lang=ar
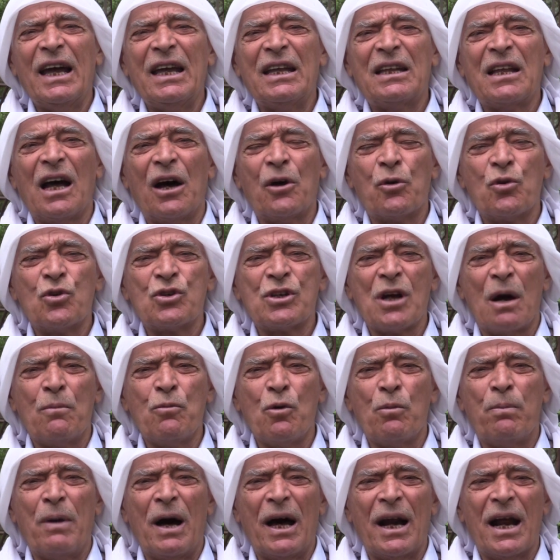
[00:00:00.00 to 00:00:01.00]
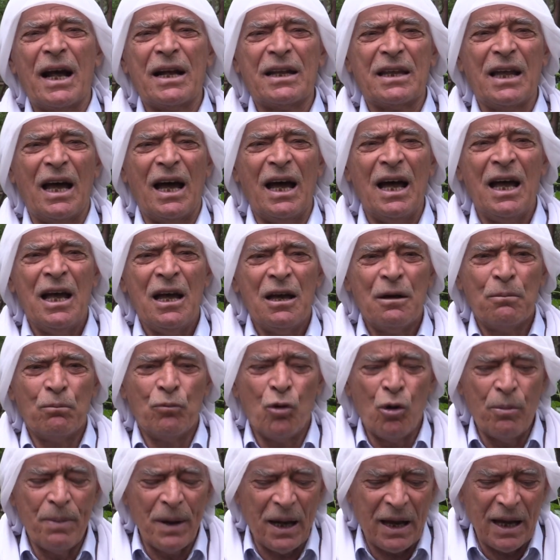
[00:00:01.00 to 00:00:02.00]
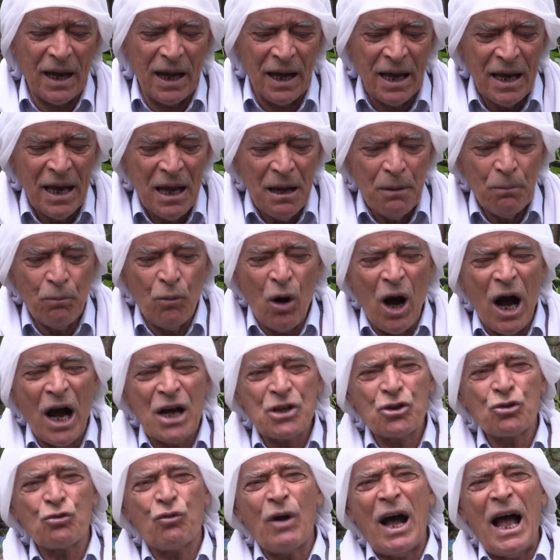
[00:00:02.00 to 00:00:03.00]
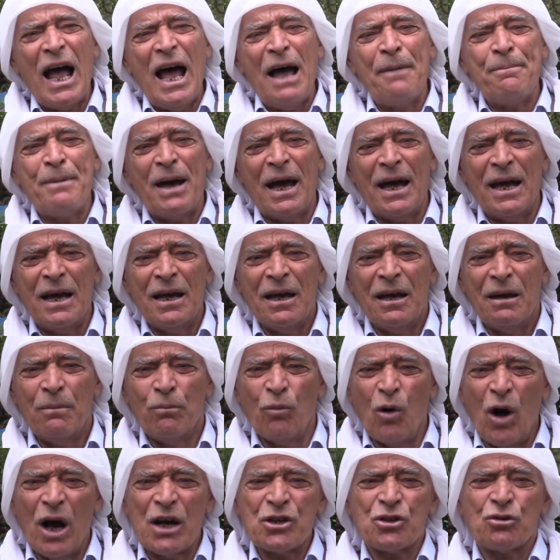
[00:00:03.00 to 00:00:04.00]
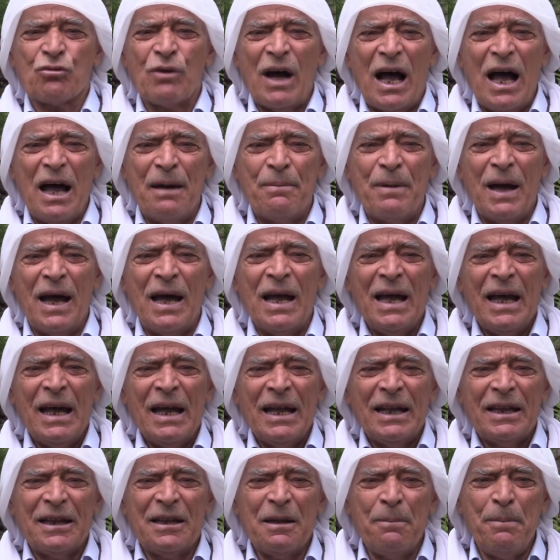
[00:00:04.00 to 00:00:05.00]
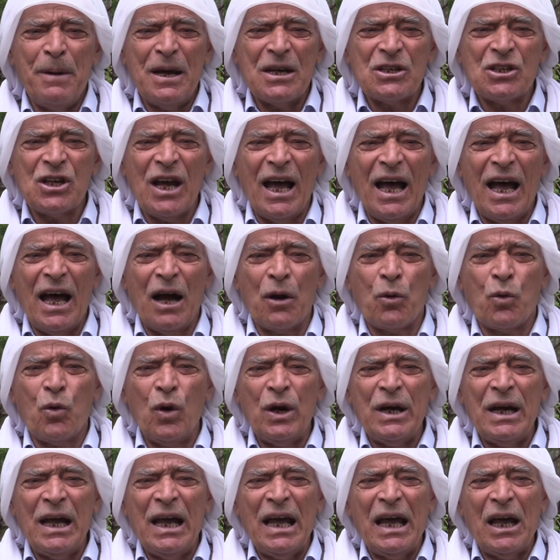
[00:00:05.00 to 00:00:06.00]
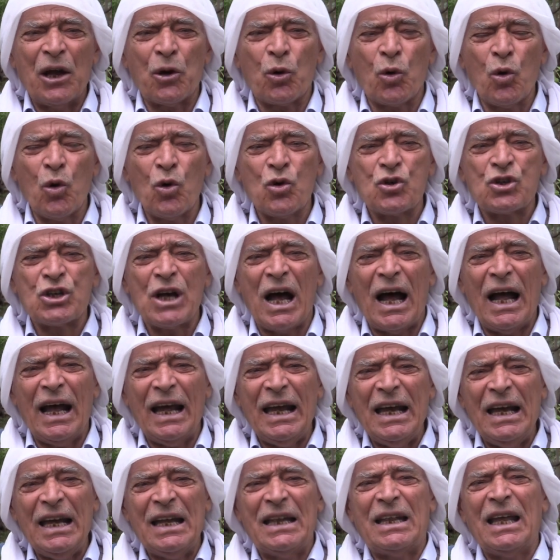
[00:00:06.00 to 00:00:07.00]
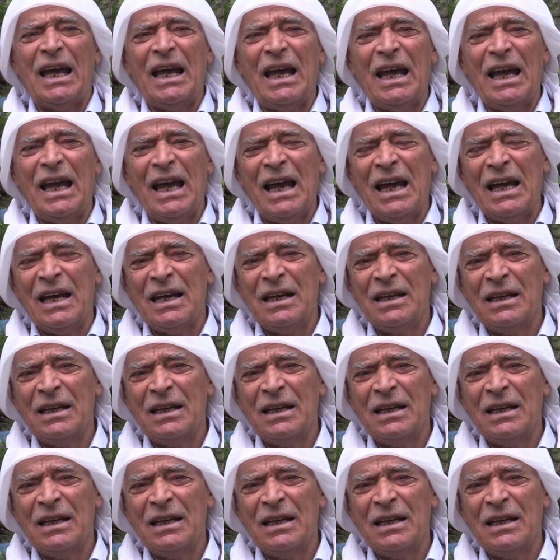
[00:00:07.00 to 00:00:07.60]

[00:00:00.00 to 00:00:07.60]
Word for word: عيدا روجا مبارك ده مبكى مهش خوهبة مهش خوهبة دبيجا قنهي روجا عيدي